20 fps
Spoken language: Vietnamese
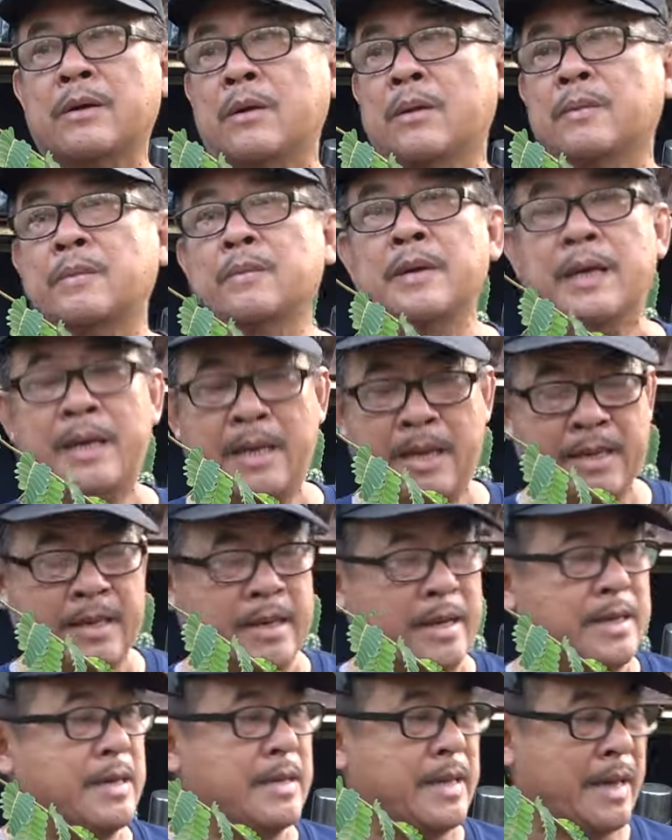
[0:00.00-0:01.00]
cũng
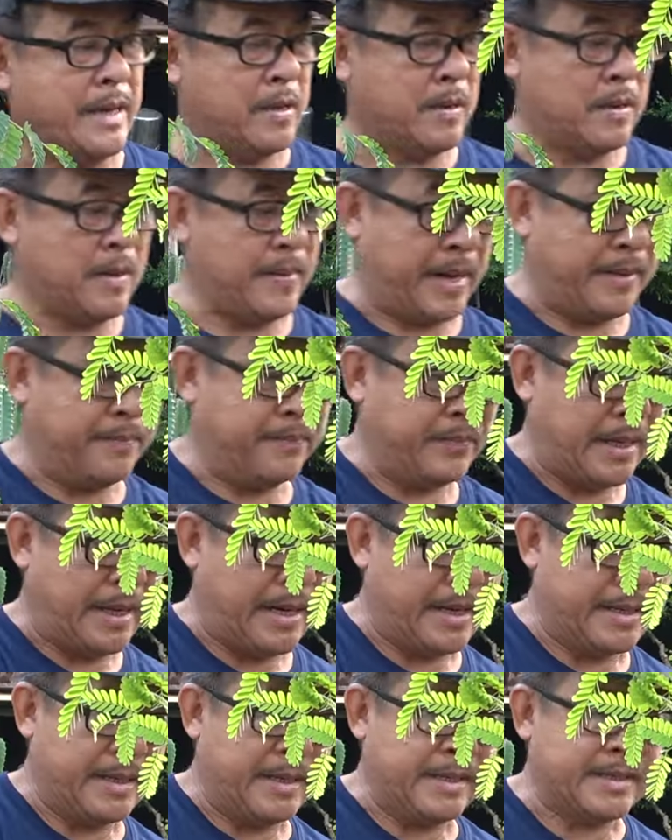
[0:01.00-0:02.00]
chỉ như vậy thôi các bạn.
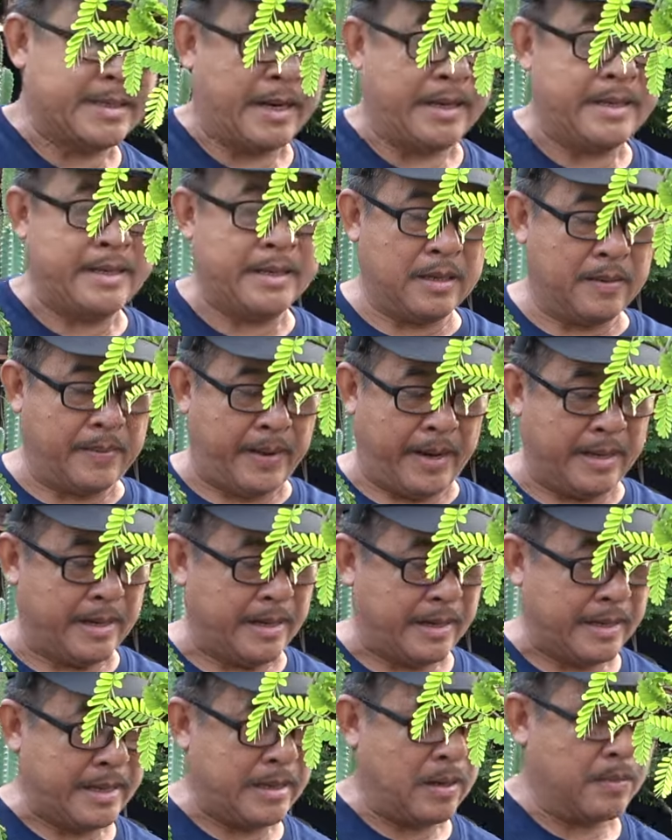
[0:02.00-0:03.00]
À, chia sẻ với các bạn là cái